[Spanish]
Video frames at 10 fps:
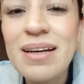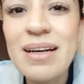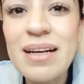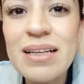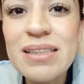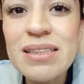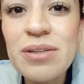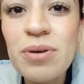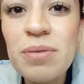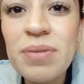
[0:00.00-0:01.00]
Gracias
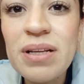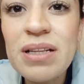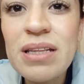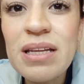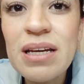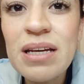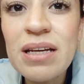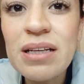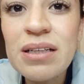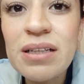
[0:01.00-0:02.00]

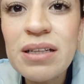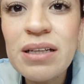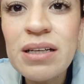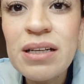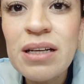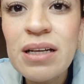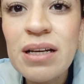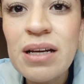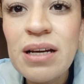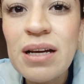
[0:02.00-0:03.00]
igualmente.
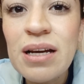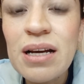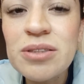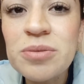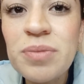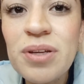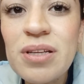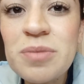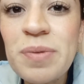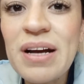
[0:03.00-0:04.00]
Haz un video
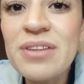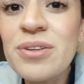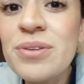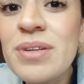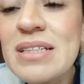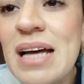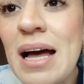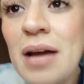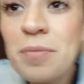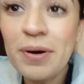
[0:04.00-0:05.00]
despejando dudas.
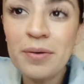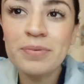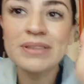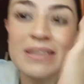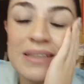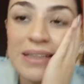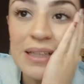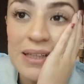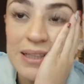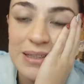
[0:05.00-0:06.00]
Ay, pero pues es que...